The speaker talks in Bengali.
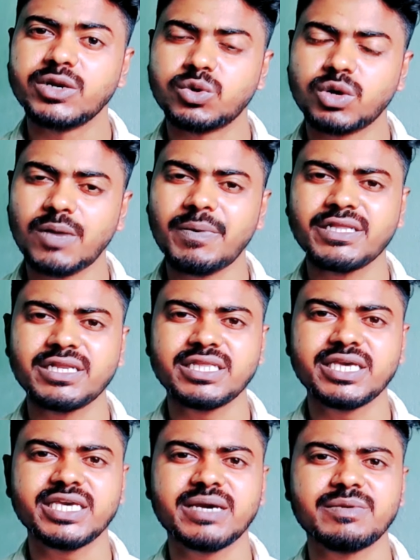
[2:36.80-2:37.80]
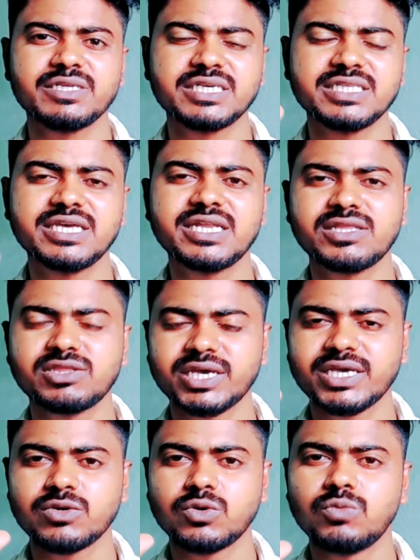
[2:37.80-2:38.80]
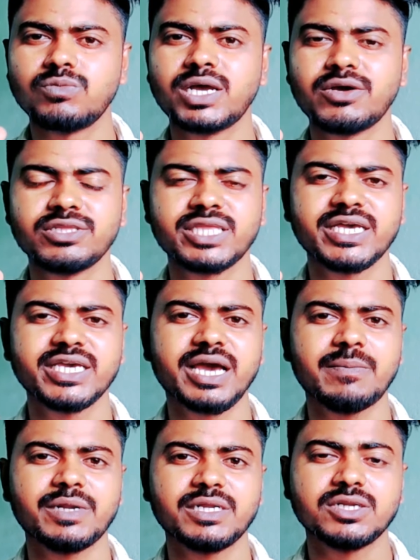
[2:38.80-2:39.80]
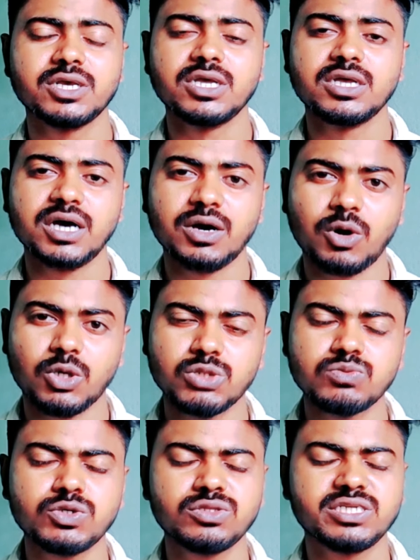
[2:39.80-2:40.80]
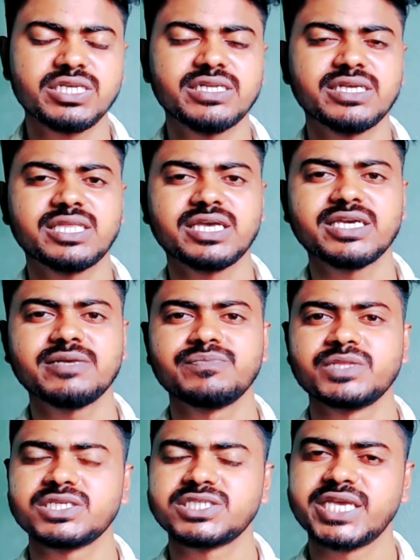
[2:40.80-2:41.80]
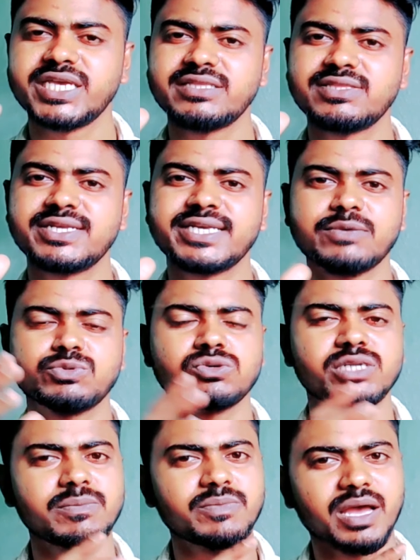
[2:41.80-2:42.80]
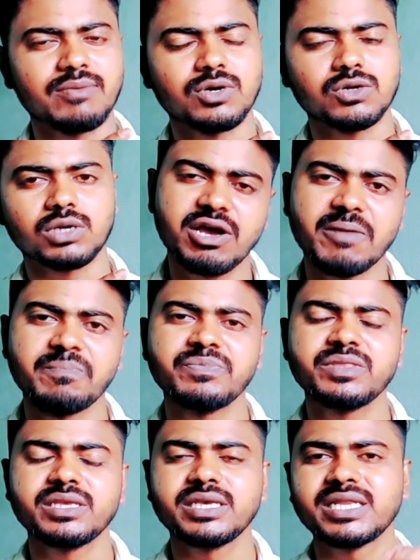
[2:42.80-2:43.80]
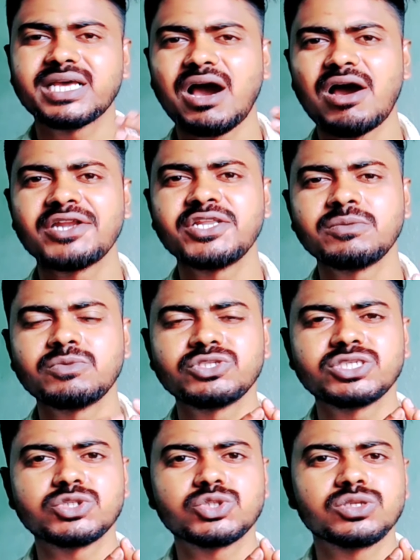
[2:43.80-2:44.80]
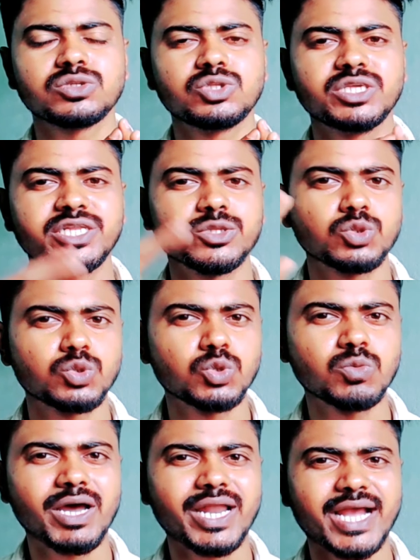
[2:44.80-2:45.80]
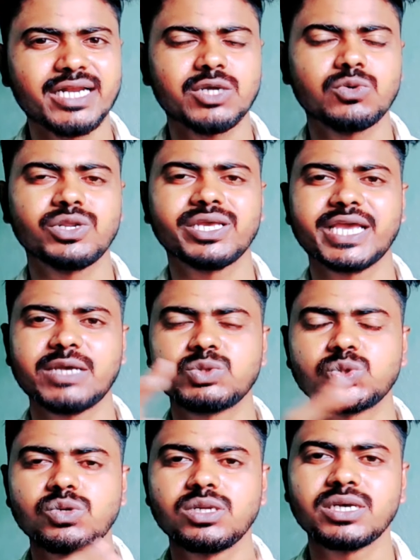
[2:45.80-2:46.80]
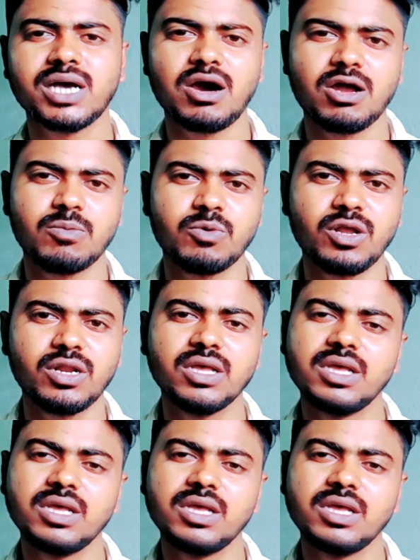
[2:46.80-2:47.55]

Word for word: রোগা পাতলা থাকে আপনার খিদে না থাকে ঘুম না হয়ে থাকে আপনার হজম শক্তি ঠিক না থাকে সেই ক্ষেত্রে এই ক্যাপসুলটা ব্যবহার করা হয়ে থাকে এর খাওয়ার নিয়ম রয়েছে দিনে দুবার একটা করে ক্যাপসুল খাওয়ার পর